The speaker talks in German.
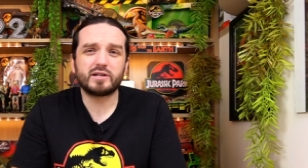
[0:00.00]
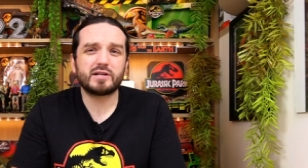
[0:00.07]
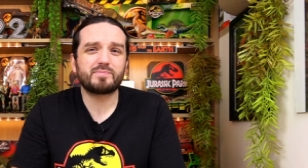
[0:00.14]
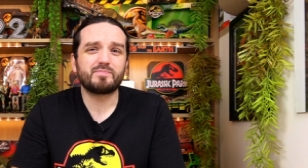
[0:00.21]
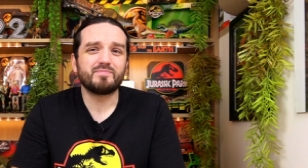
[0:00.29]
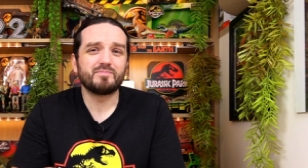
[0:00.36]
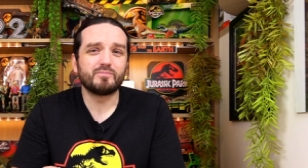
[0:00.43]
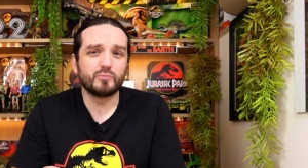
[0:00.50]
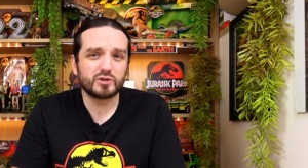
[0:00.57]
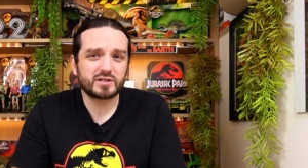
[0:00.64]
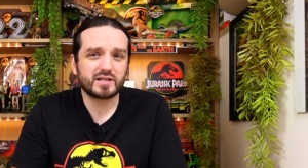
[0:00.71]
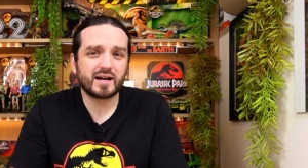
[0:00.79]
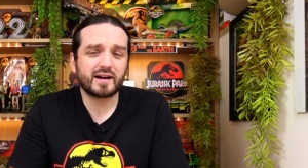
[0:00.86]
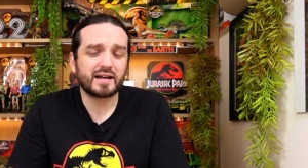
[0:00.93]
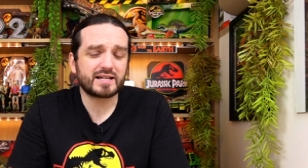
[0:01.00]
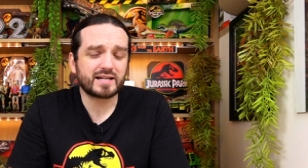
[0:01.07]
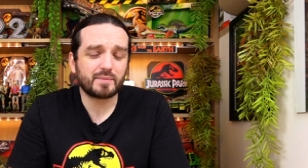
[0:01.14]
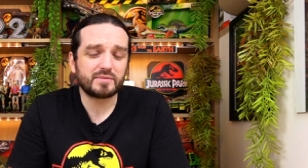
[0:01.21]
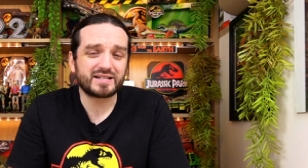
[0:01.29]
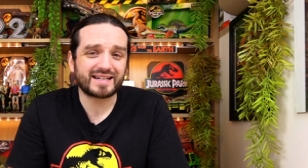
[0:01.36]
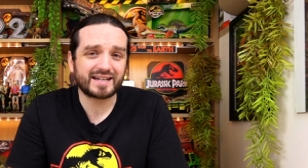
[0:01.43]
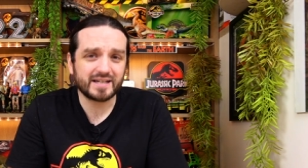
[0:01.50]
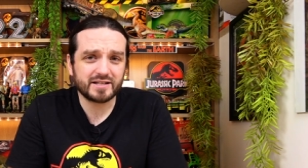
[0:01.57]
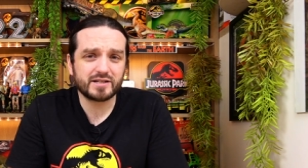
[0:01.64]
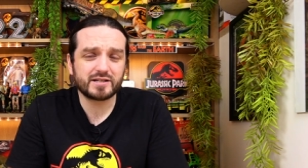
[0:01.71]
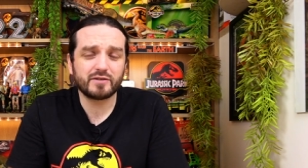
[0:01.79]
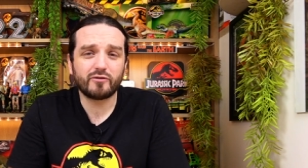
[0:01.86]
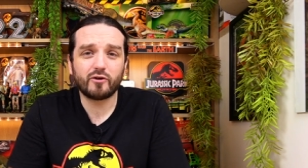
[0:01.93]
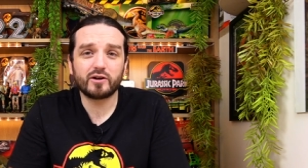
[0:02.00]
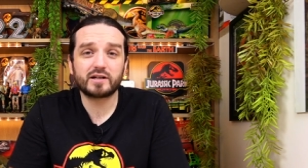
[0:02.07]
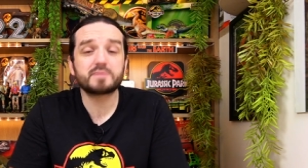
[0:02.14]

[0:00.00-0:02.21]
ich muss sagen, ich habe mich richtig gefreut,